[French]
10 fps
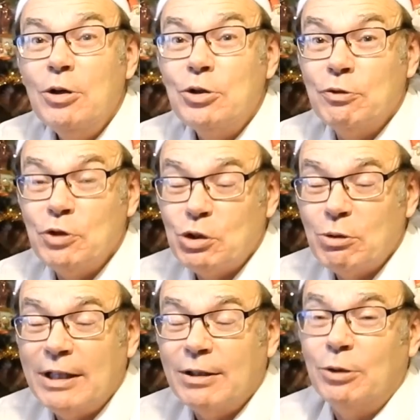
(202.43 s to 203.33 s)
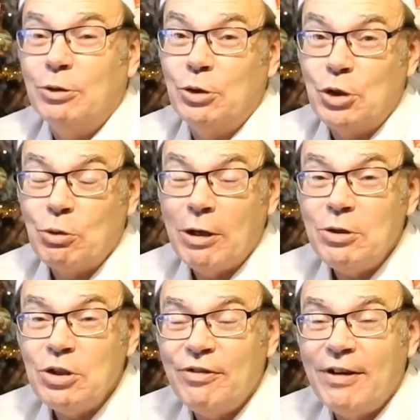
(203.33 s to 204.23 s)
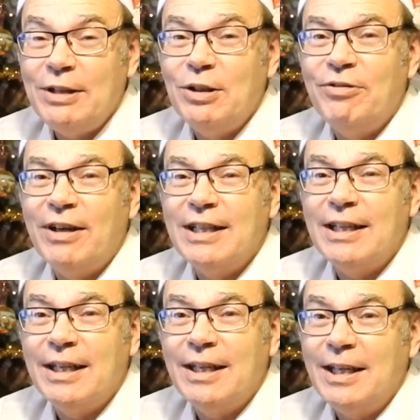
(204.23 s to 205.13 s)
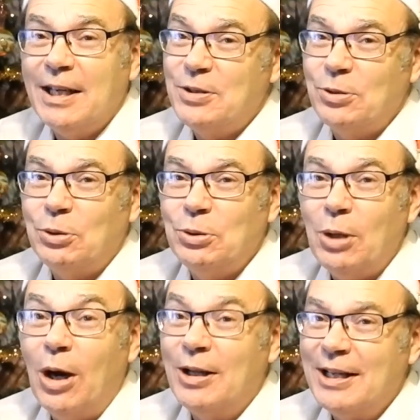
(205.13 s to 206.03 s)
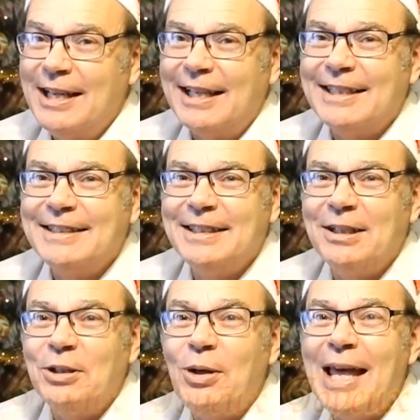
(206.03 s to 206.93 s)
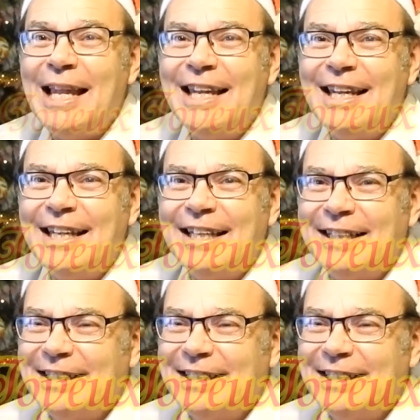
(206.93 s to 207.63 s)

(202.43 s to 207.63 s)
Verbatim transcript: Je vous souhaite de joyeuses fêtes de fin d'année et surtout un excellent Noël.